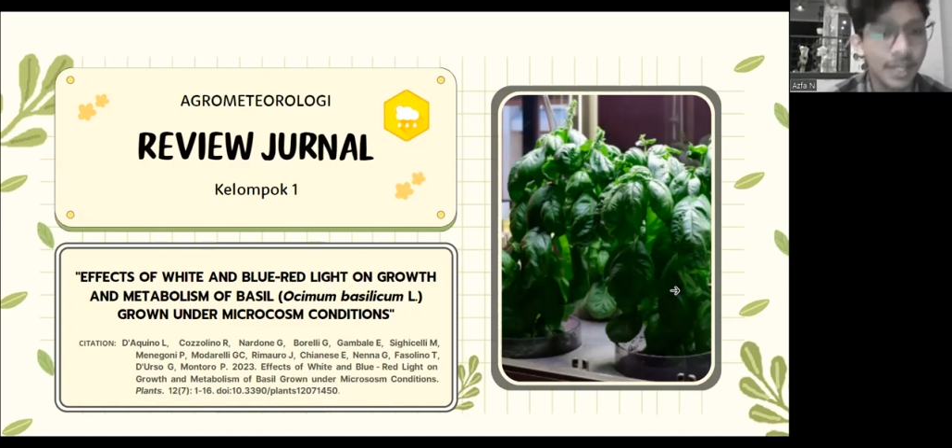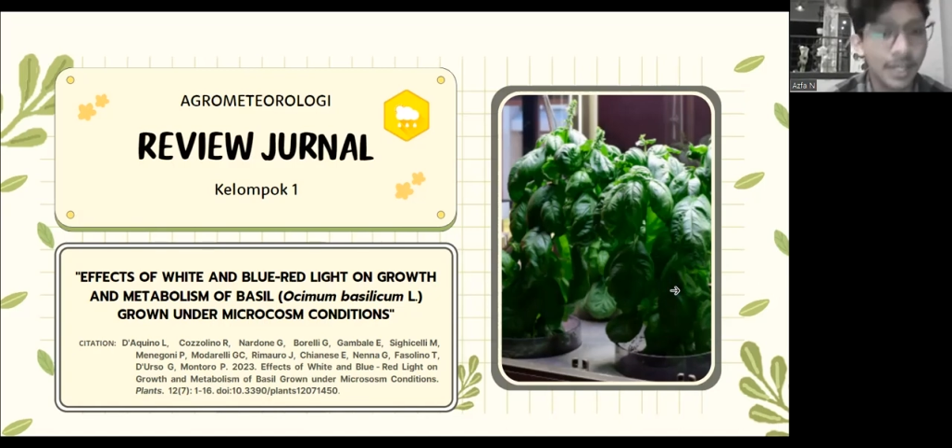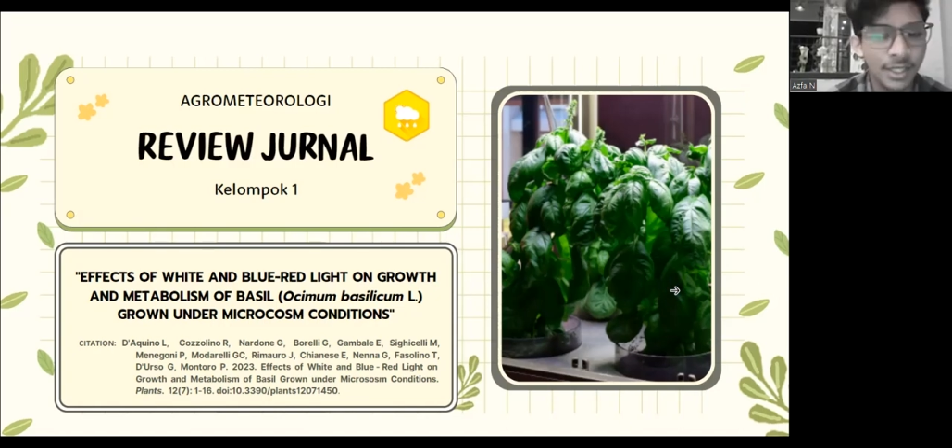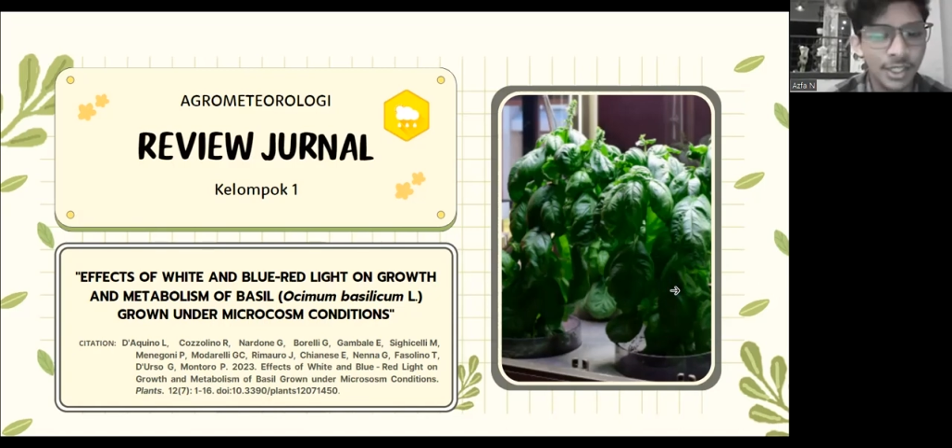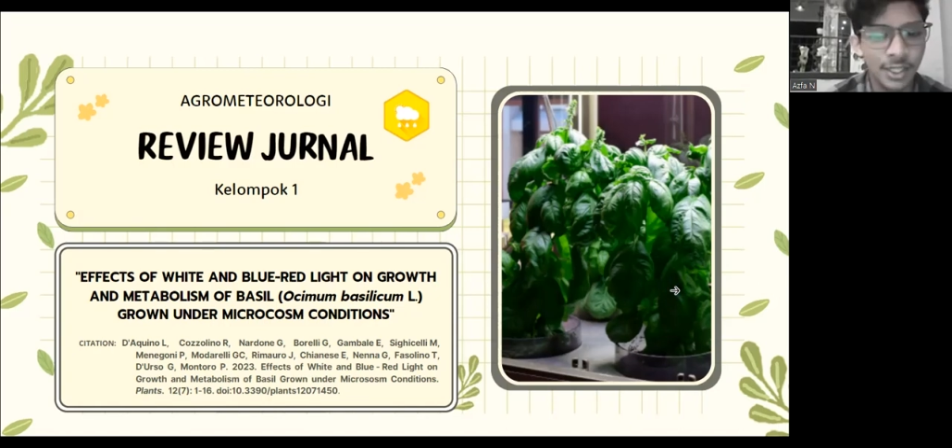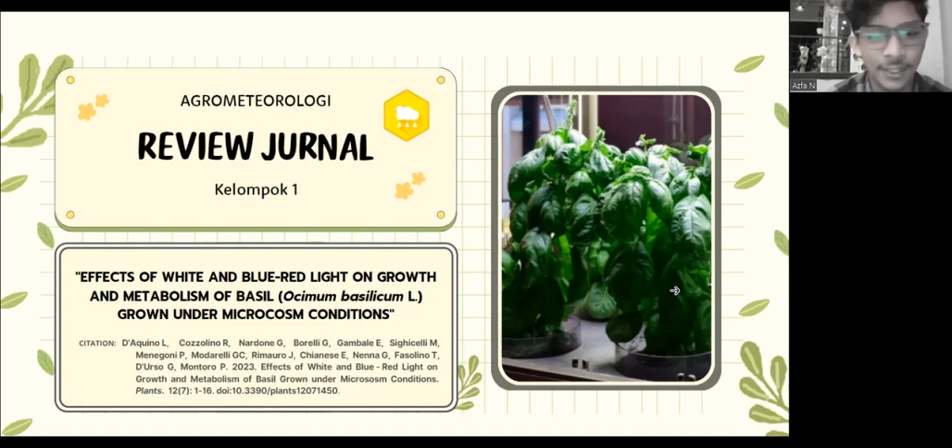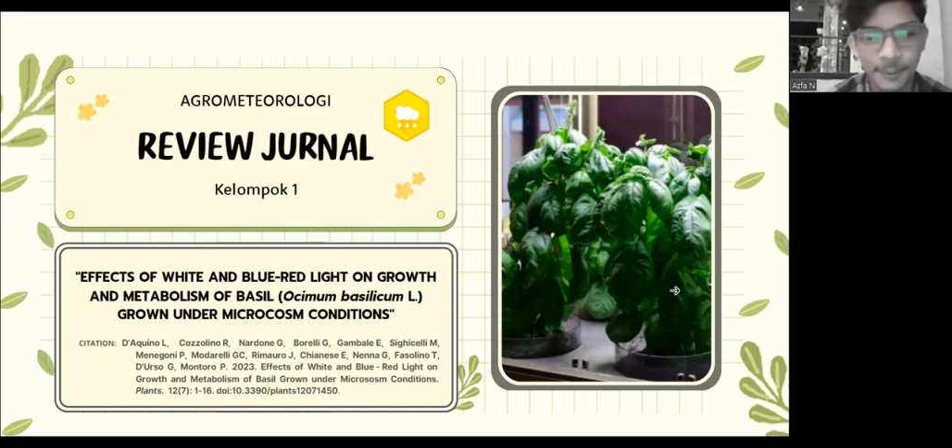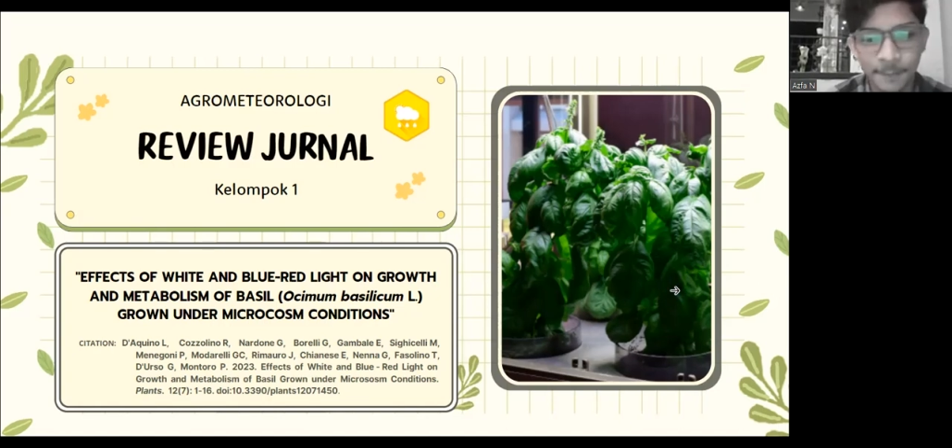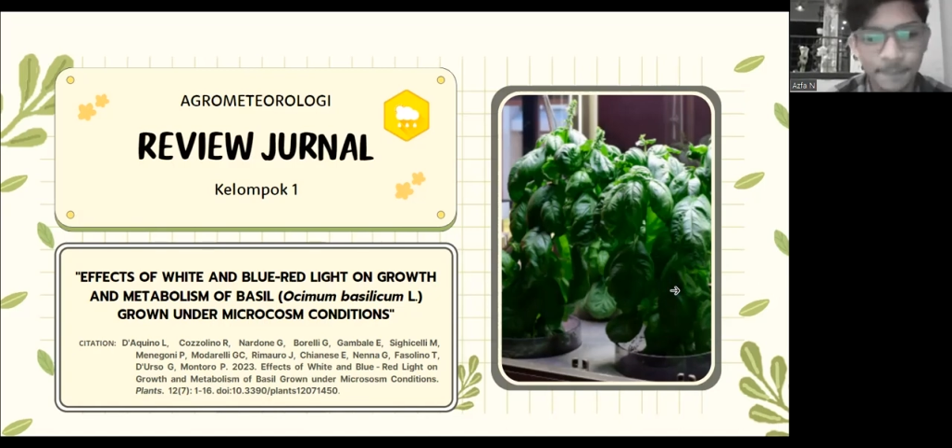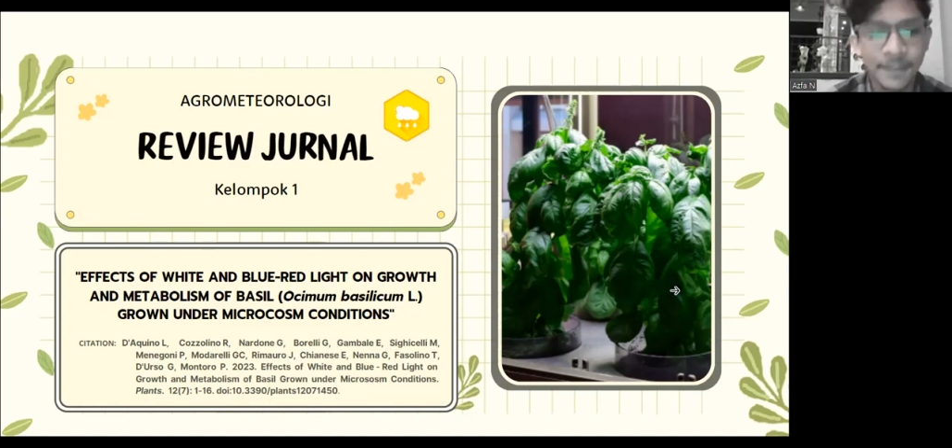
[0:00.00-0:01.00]
condition.
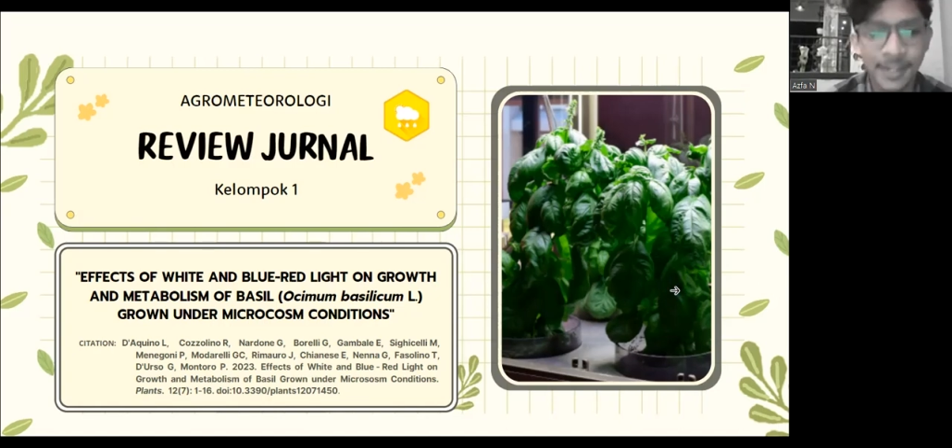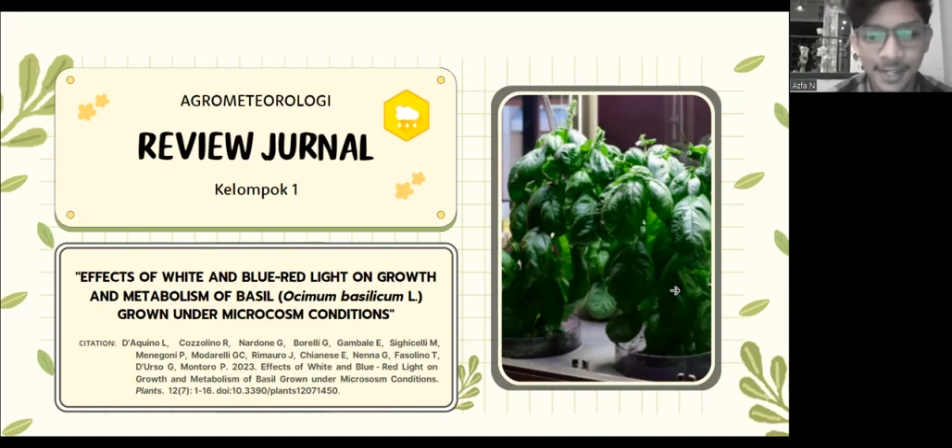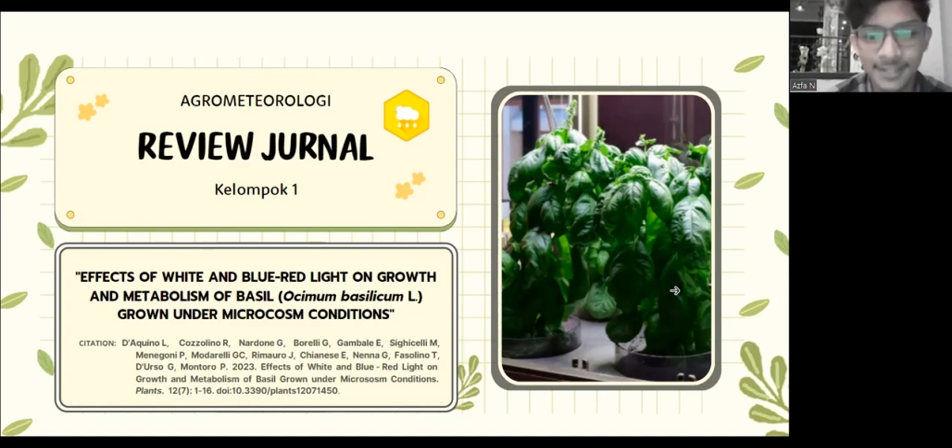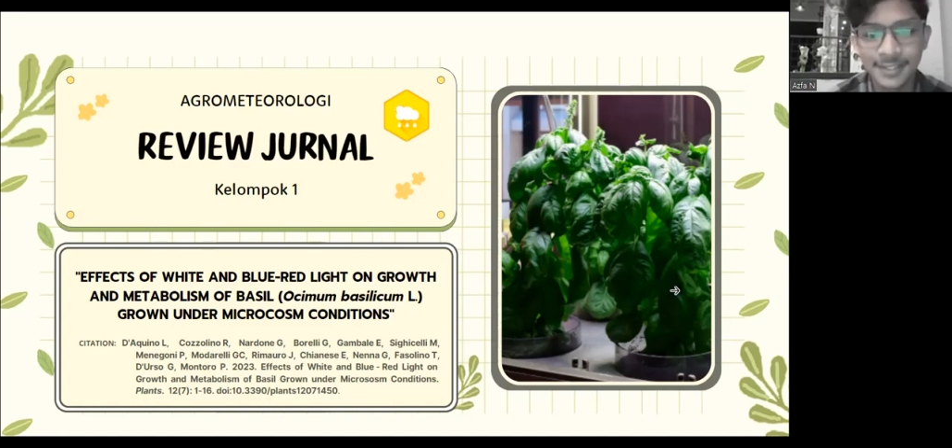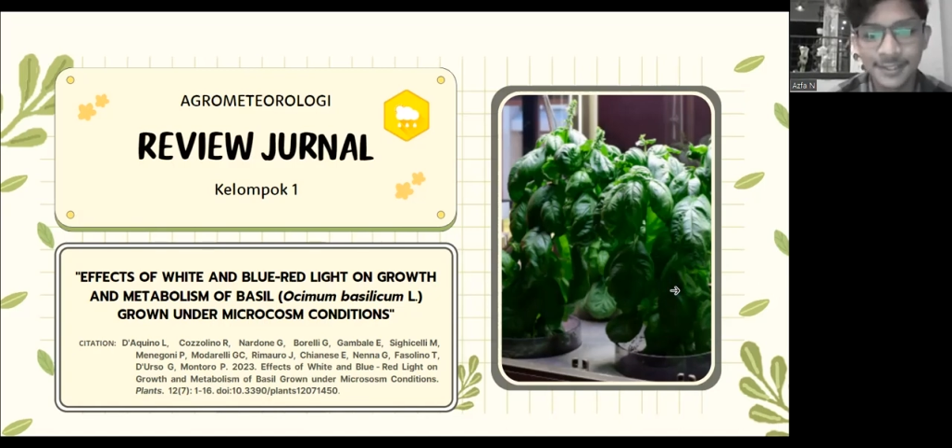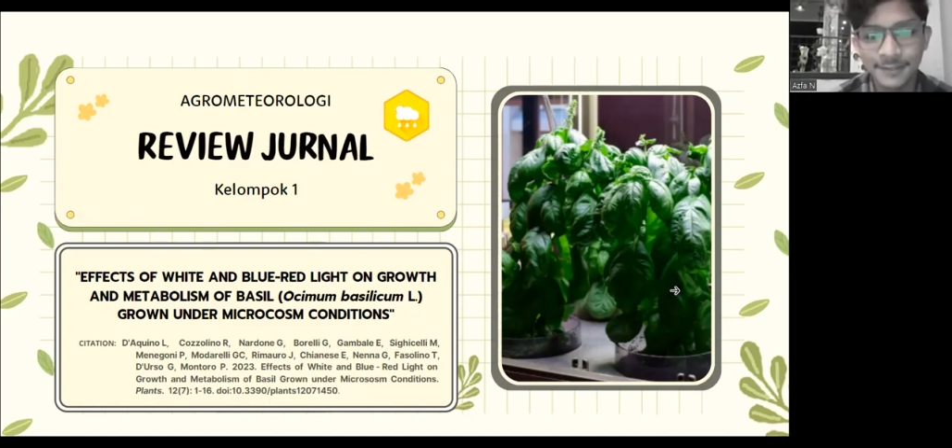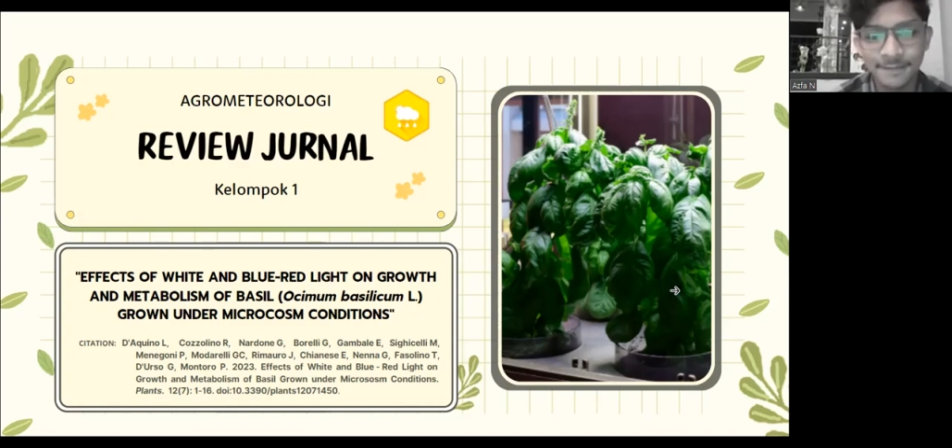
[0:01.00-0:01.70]
Next.